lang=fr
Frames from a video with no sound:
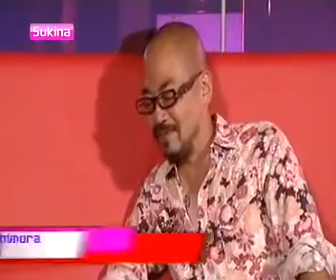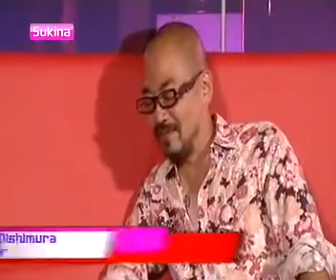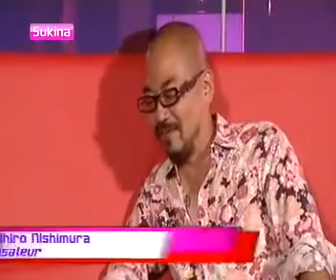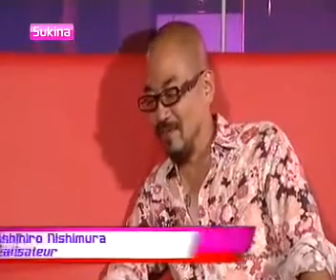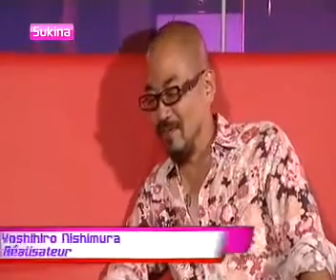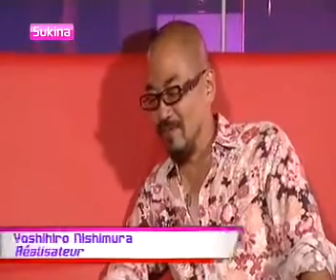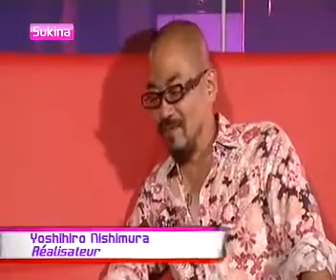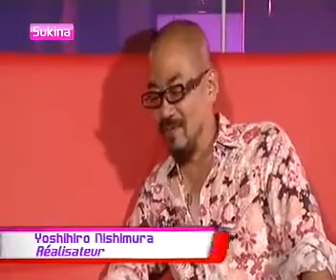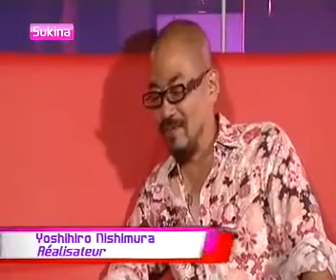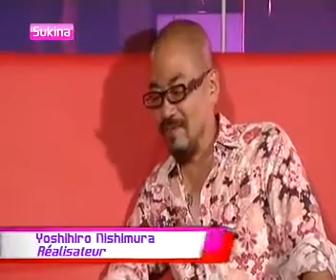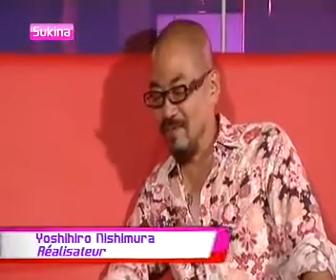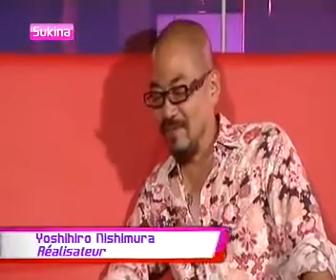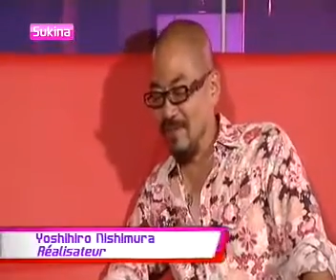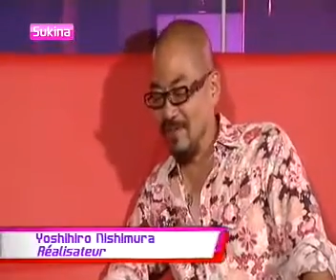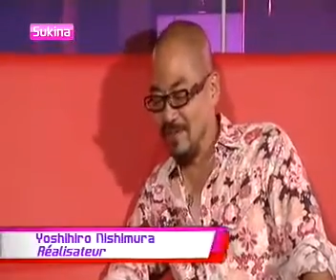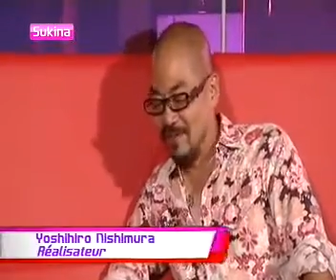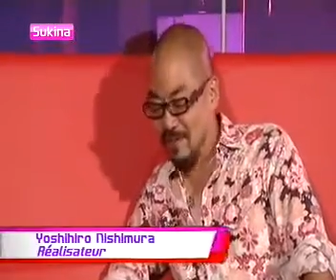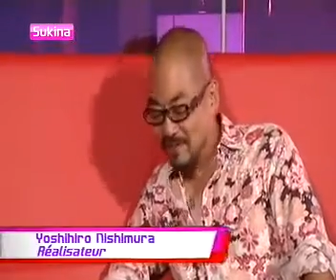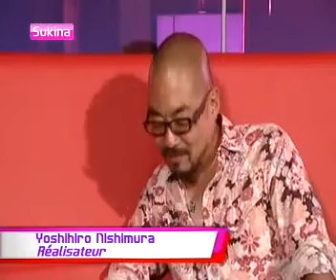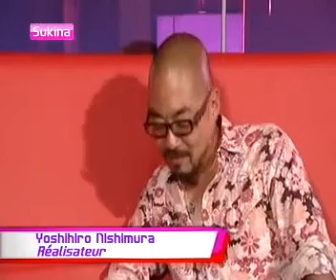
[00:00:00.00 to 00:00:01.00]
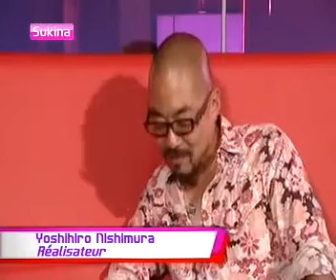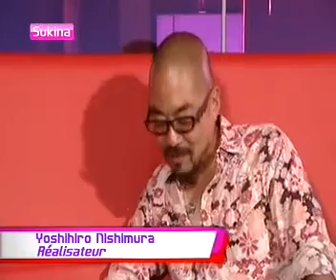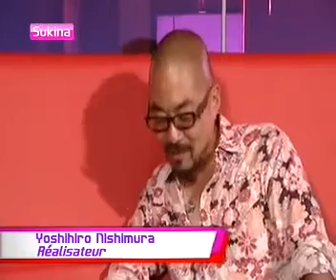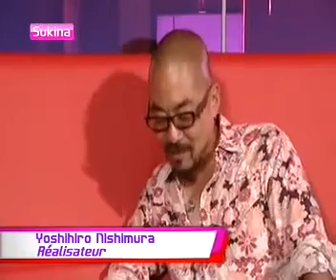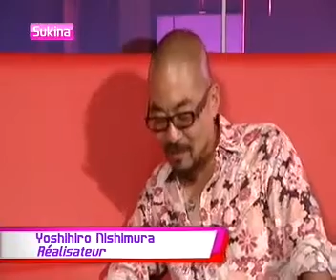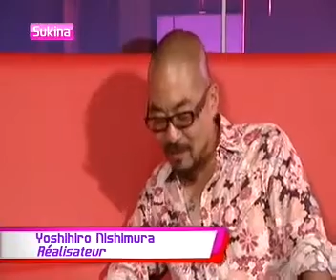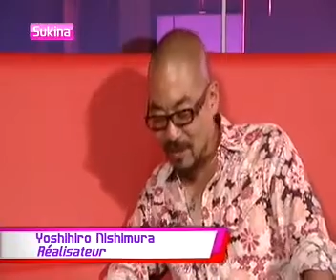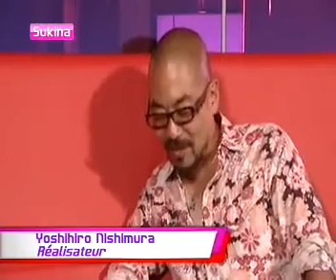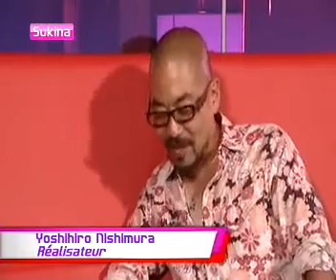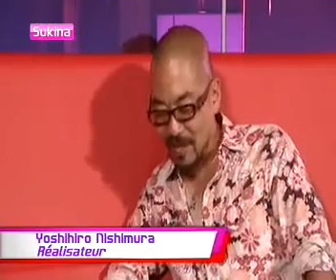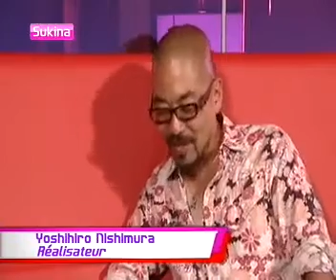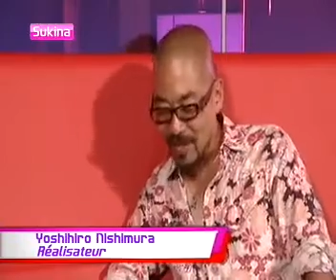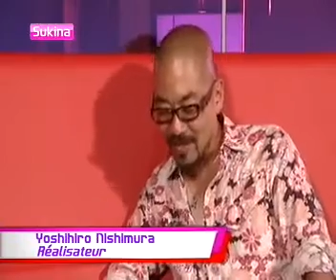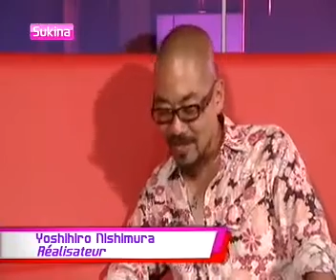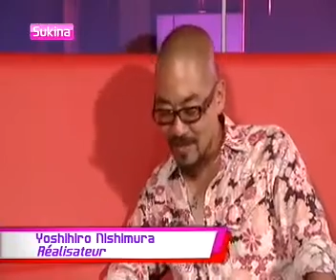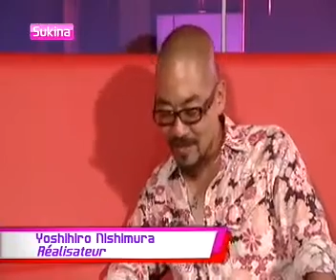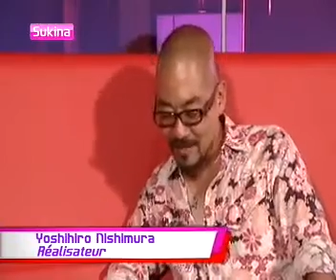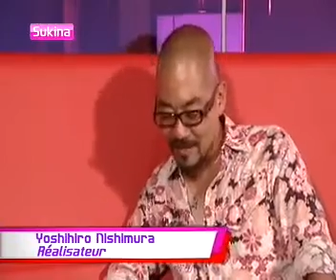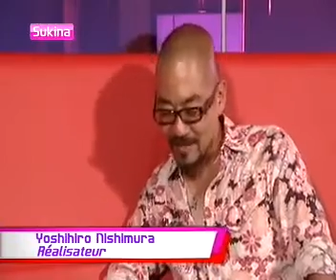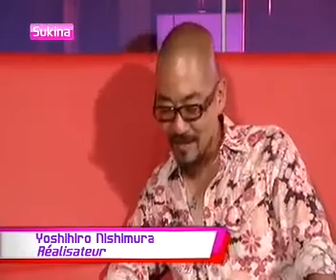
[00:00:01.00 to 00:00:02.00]
ah Je ne
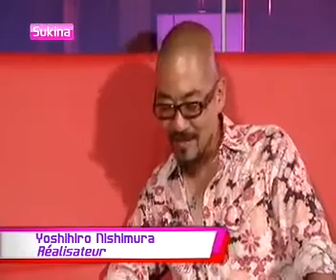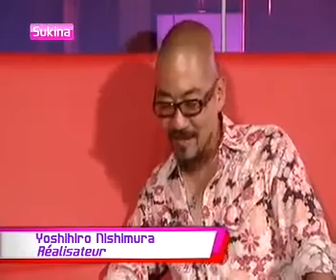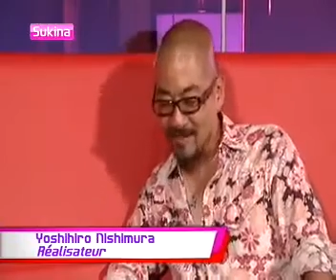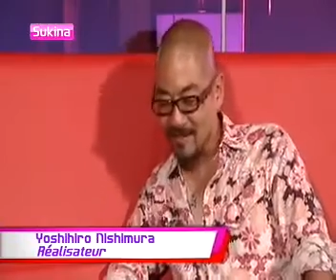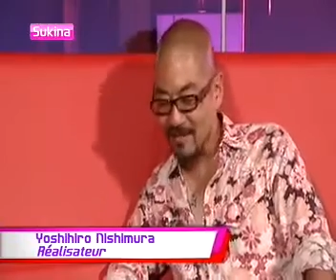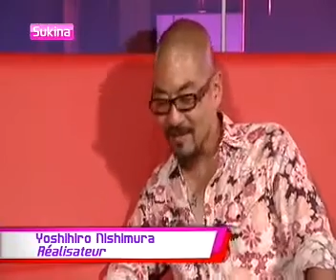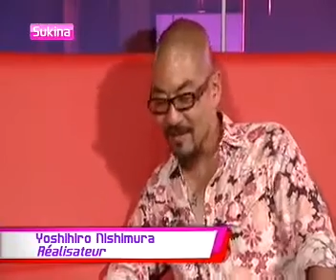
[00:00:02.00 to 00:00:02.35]
fais que des